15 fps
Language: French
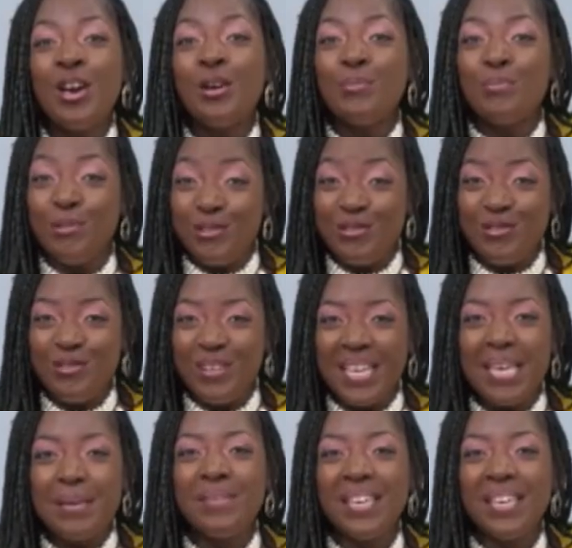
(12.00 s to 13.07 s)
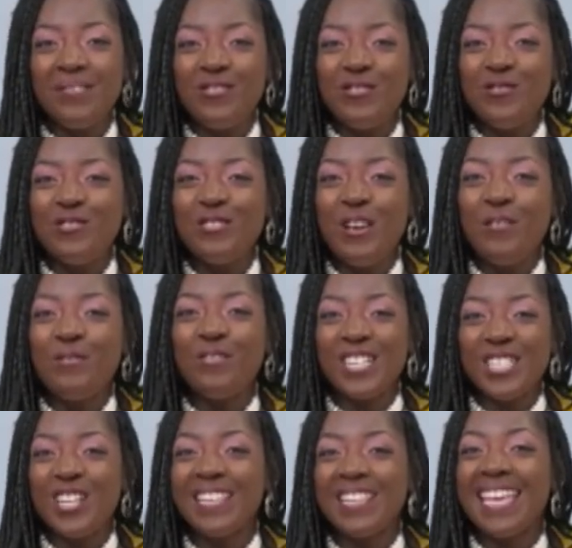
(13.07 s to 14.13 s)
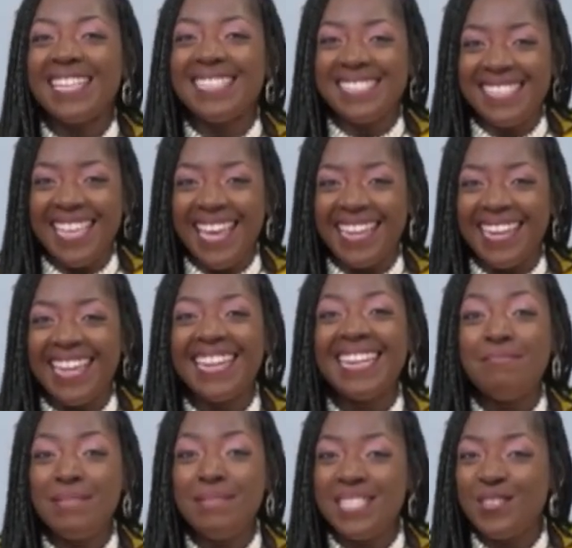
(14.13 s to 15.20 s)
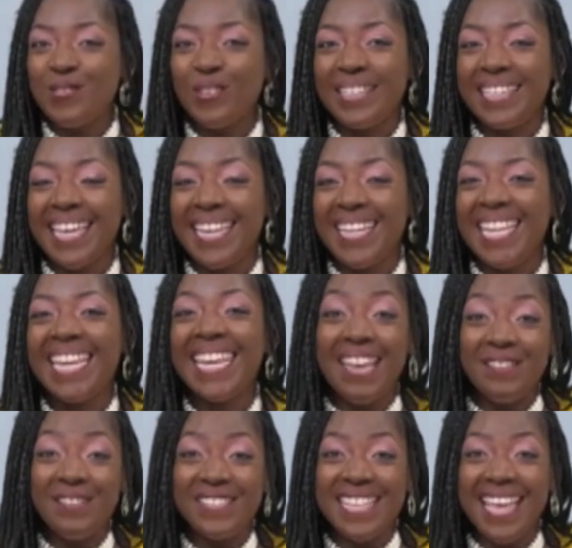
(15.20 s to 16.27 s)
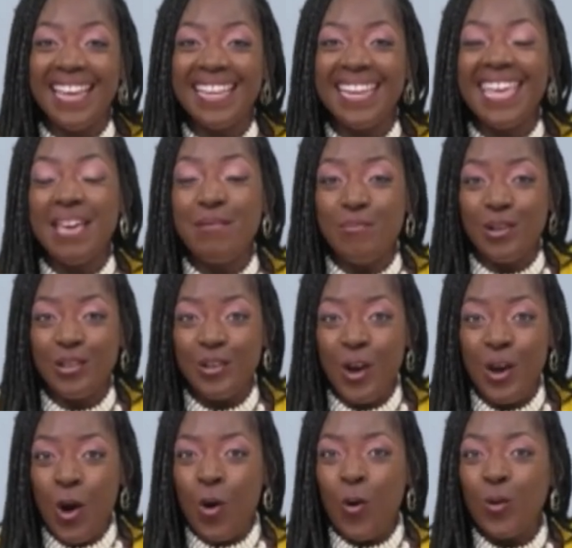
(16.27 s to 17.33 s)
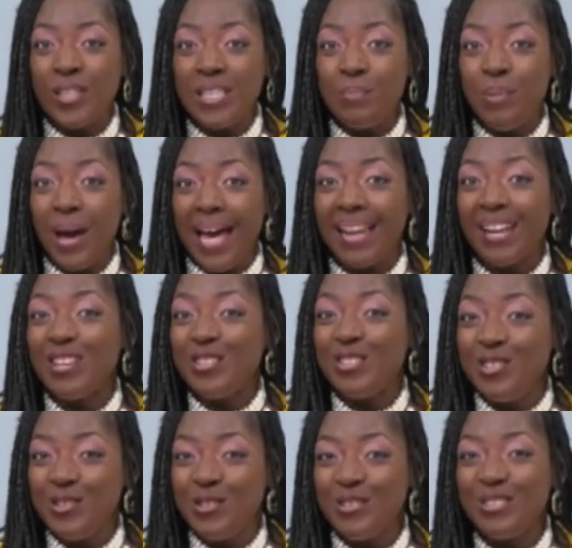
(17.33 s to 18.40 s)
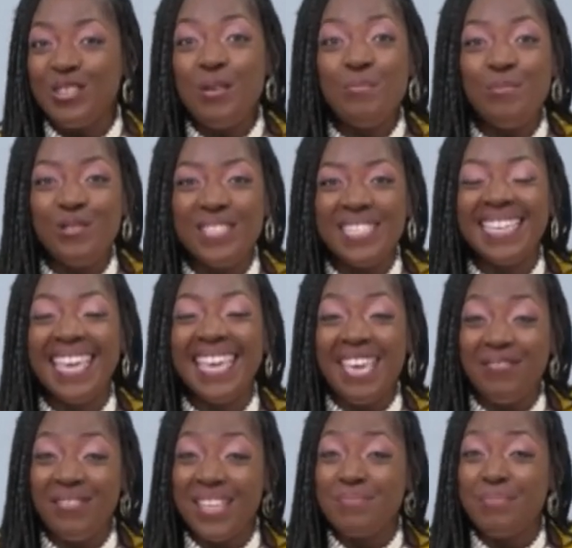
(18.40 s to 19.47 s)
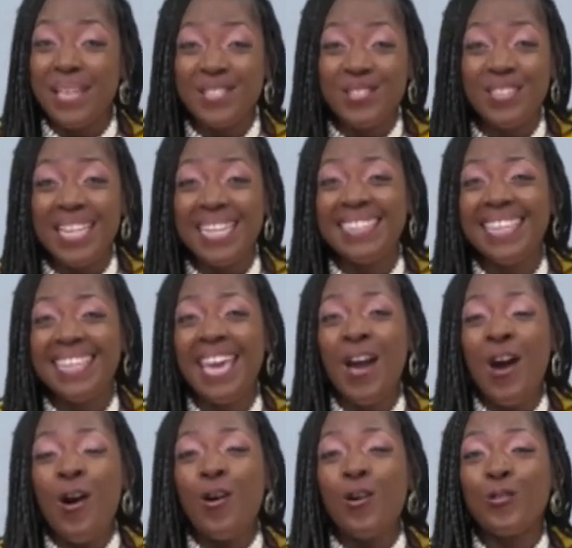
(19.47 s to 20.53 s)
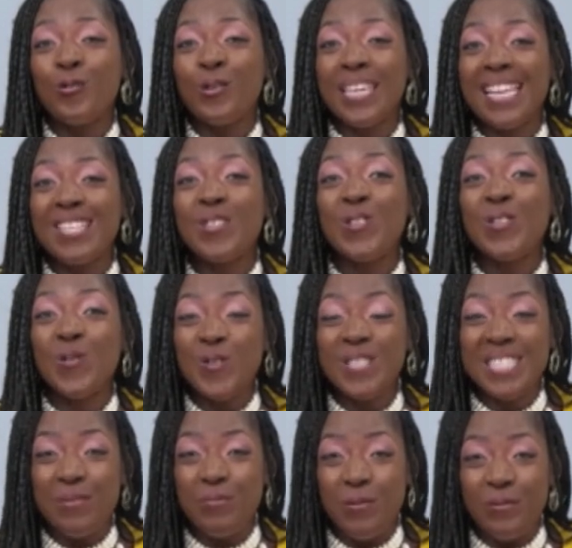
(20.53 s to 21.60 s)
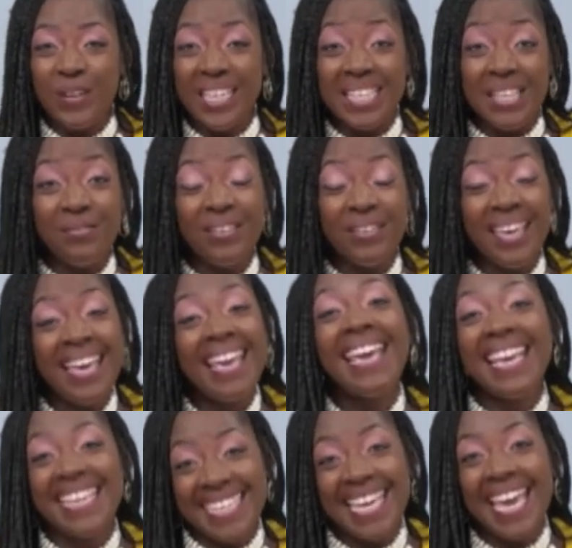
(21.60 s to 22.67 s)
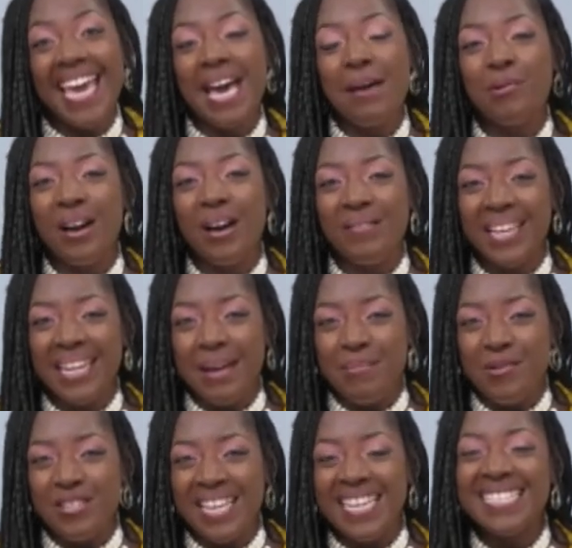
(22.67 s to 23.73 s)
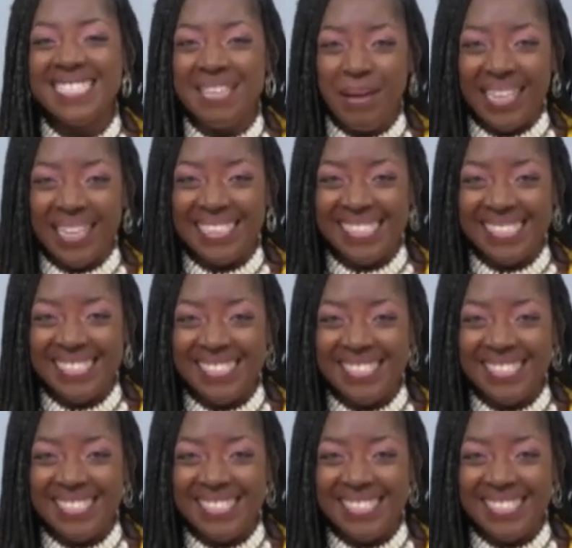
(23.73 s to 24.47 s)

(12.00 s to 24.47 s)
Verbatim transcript: Bonjour et bienvenue dans Fashion and Style, l'émission qui allie lifestyle et mode. On y parle news, musique, events, personnalités, en tout cas tout ce qui vous fait kiffer et qui a un rapport avec la mode. C'est parti.